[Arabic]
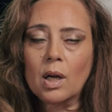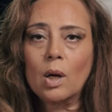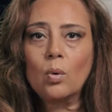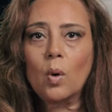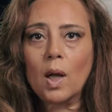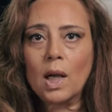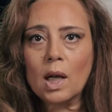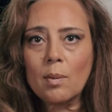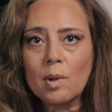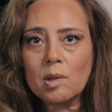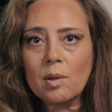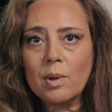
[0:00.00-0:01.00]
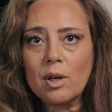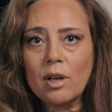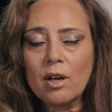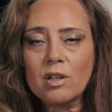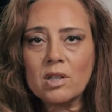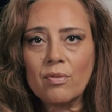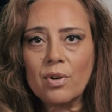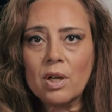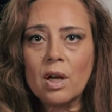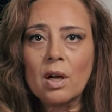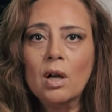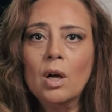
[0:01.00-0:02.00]
قالوا له على جمال صفيه
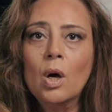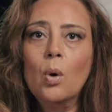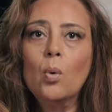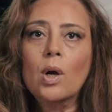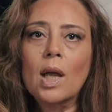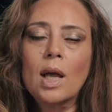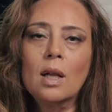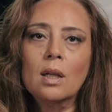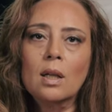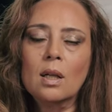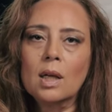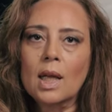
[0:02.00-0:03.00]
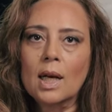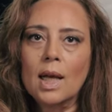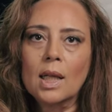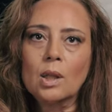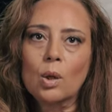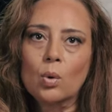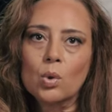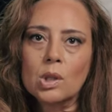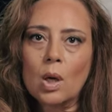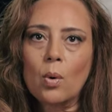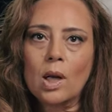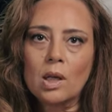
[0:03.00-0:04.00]
صفيه وكان كان قاتل
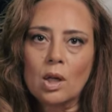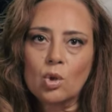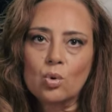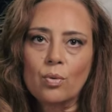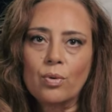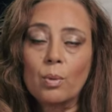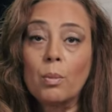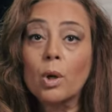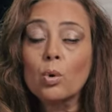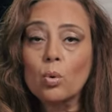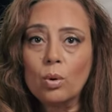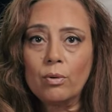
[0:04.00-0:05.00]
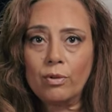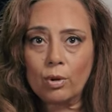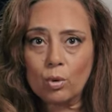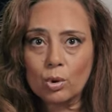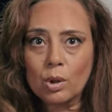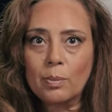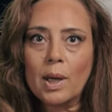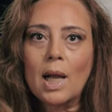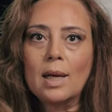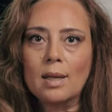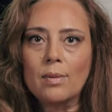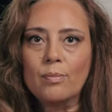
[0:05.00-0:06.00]
جوزها وخلينا نشوف المنقول في الكتب
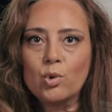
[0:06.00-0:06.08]
قال ايه